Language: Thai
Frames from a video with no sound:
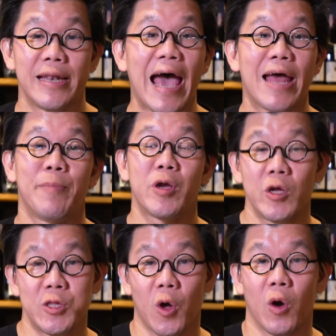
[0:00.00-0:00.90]
แดดไม่
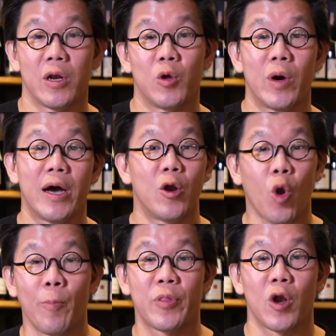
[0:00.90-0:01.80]
ค่อยส่องหรือว่า
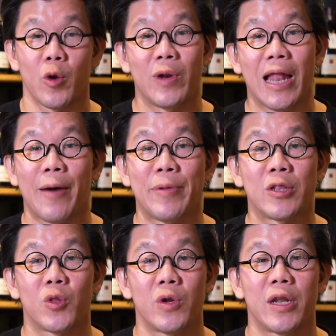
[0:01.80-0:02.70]
ล่มตลอดเวลาเป็
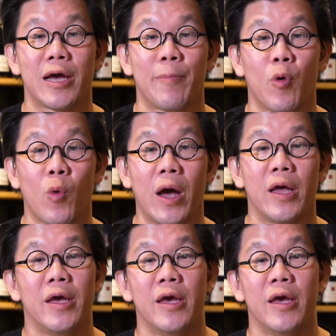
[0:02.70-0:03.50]
นต้นนะครับ เพราะว่า